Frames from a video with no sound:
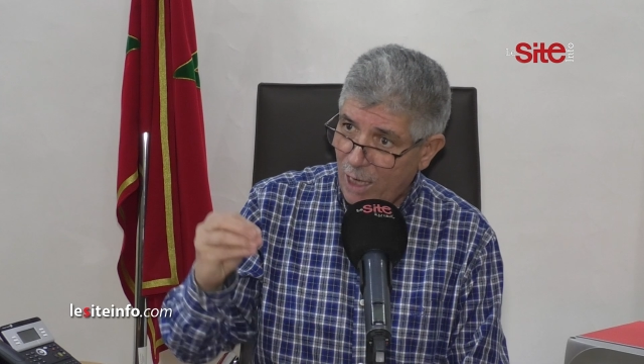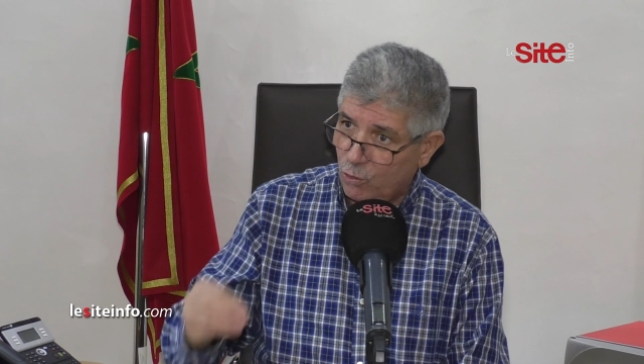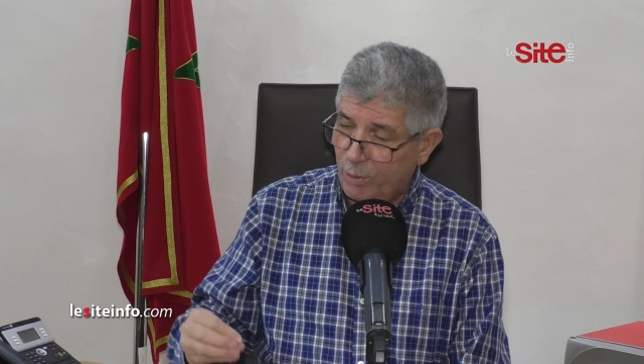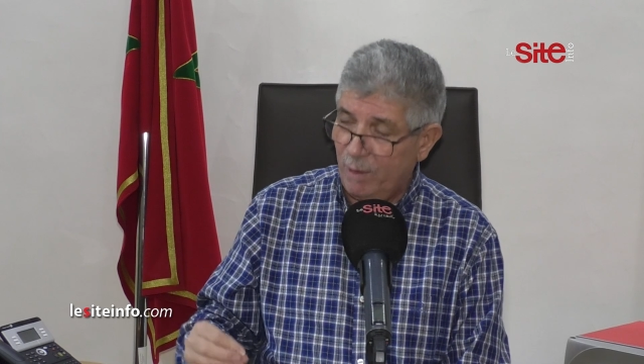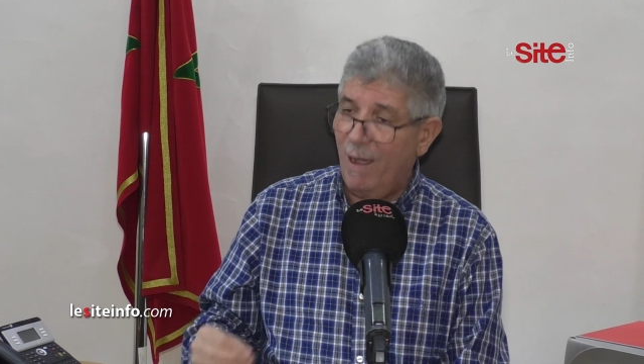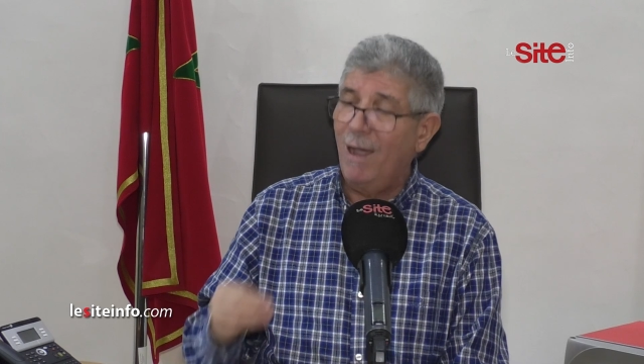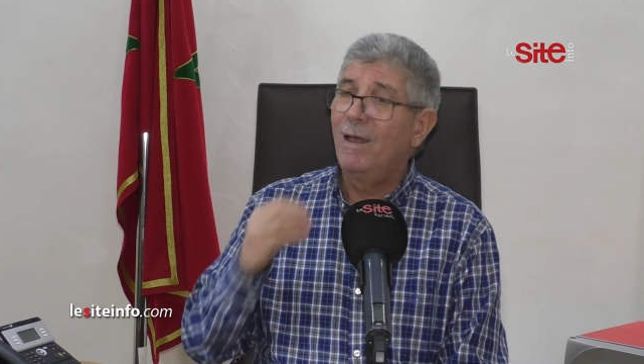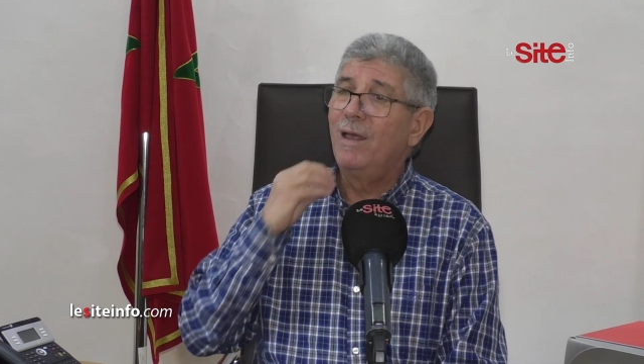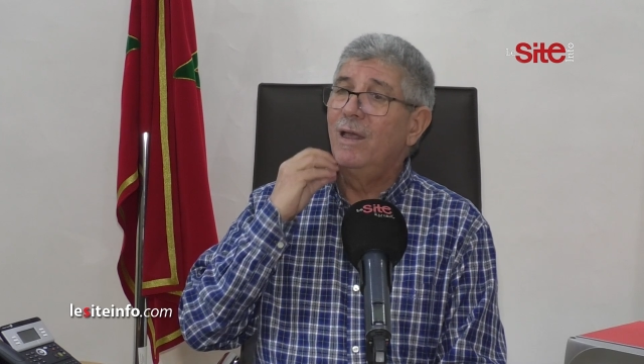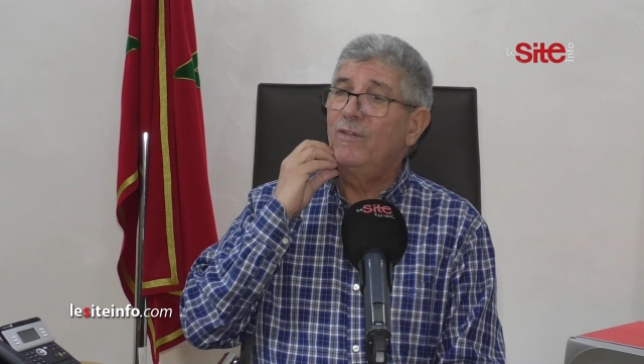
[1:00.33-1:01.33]
اجوبه
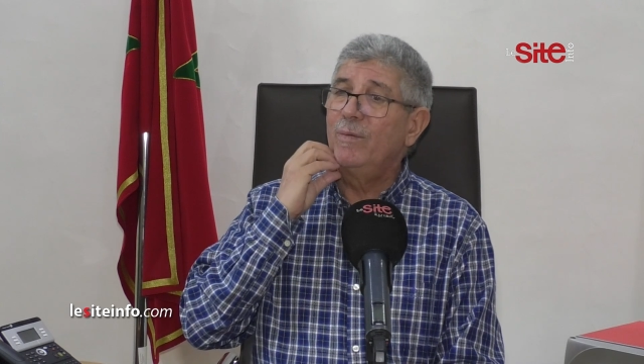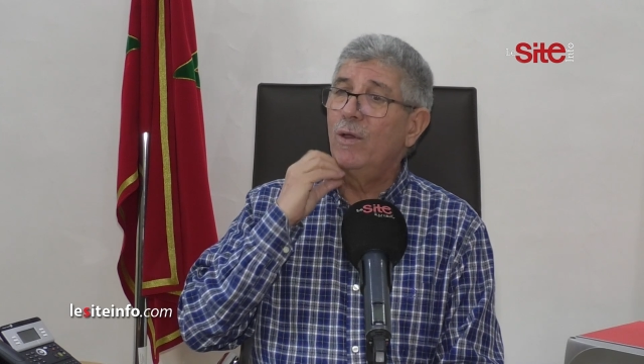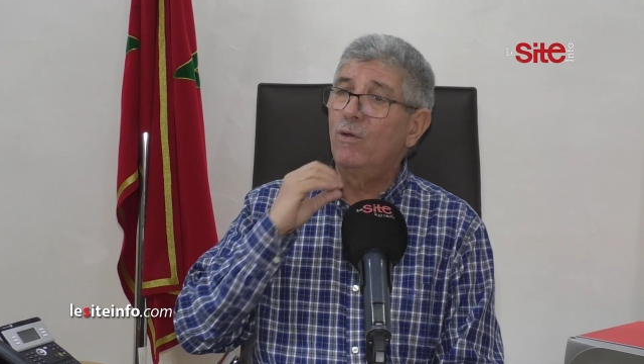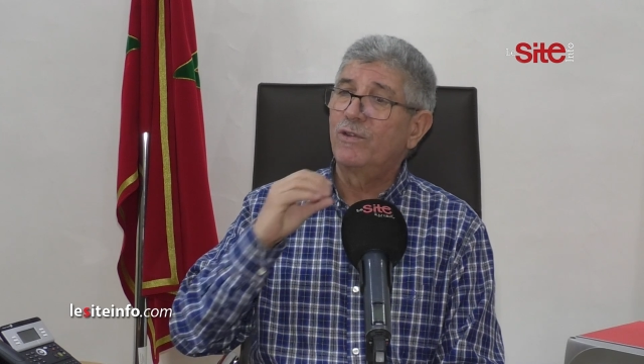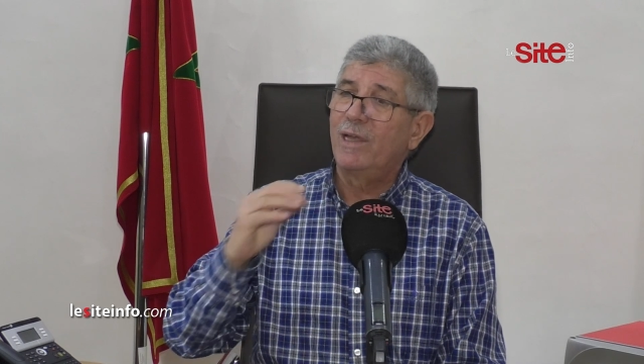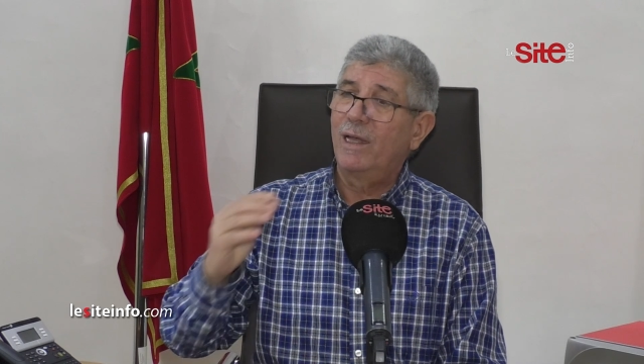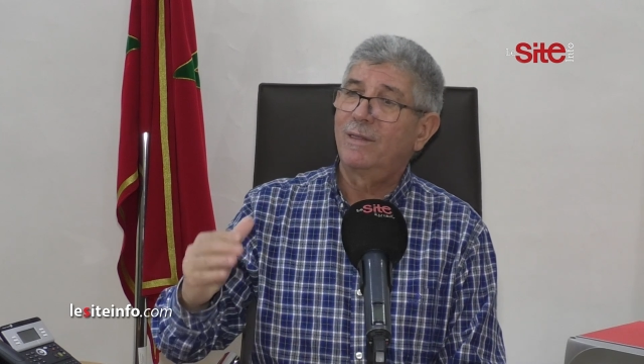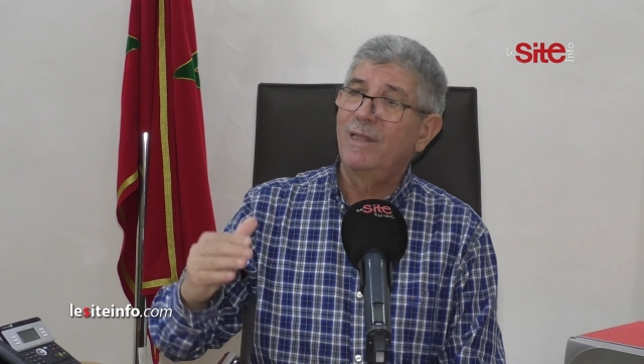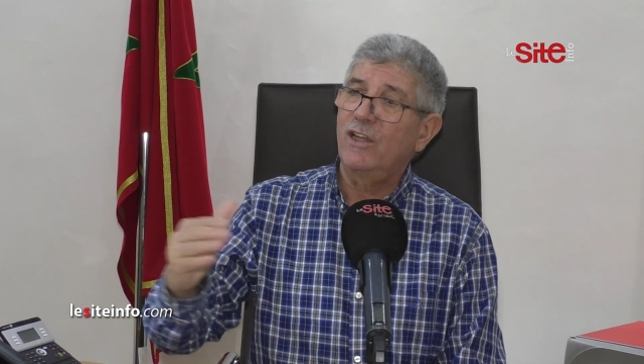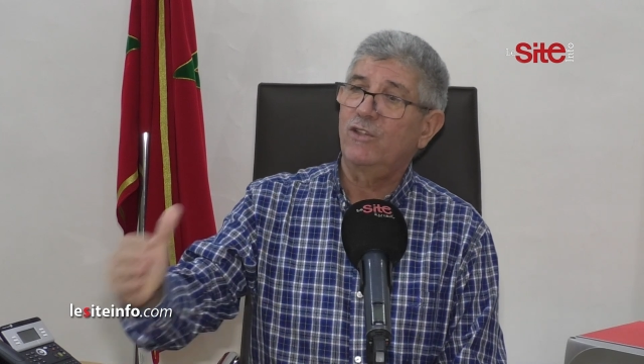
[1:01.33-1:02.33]
فيما يخص
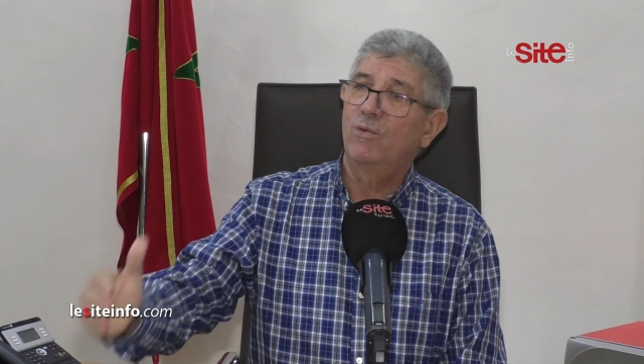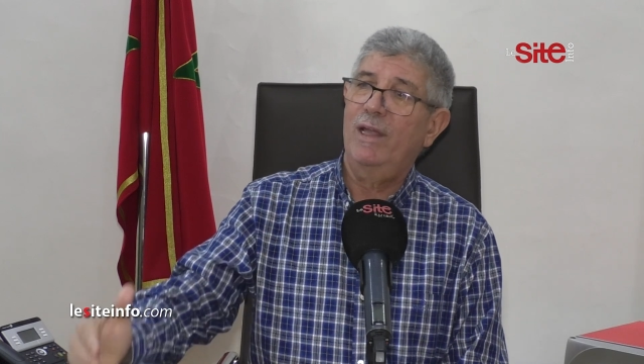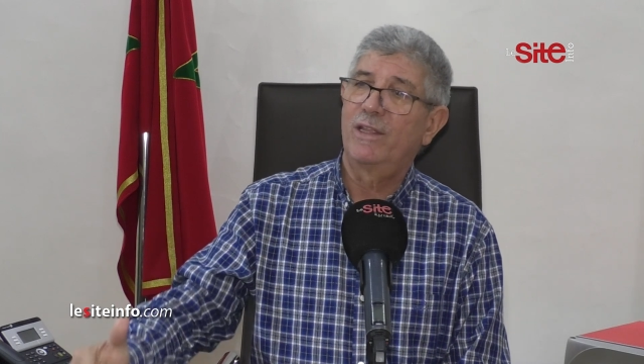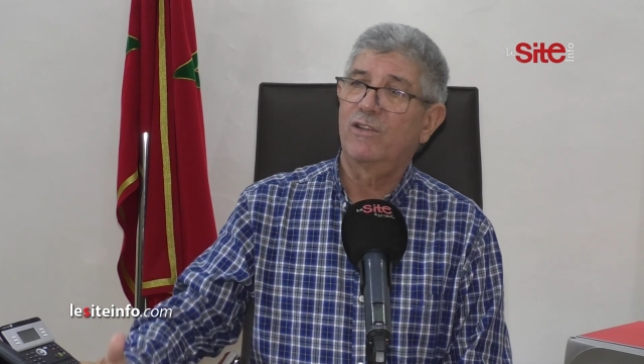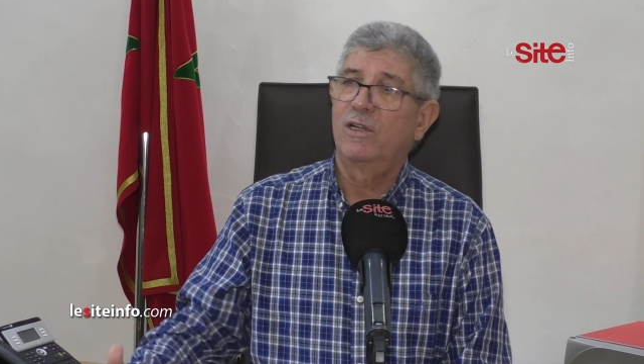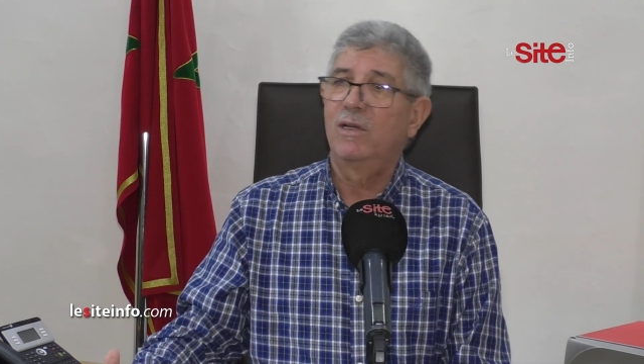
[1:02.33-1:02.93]
هذا 12 ولا 11